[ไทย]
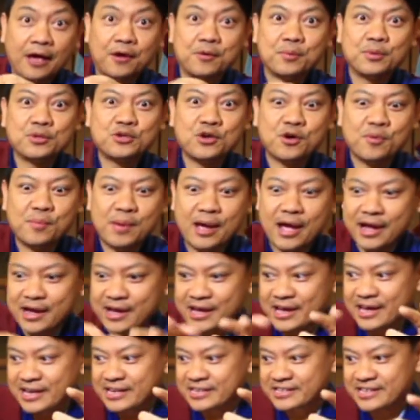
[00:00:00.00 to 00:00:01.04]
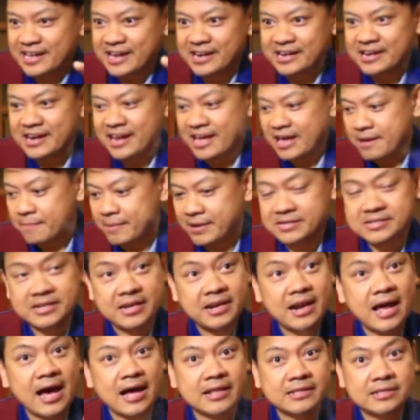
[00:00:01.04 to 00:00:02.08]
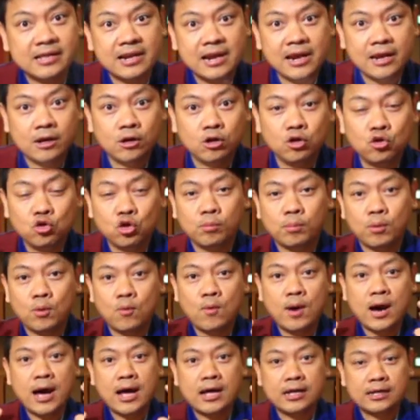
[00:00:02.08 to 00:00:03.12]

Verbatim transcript: คุณผู้ชมฮะเซตนี้เป็นเซตอาหารทะเลล้วนๆเพราะว่า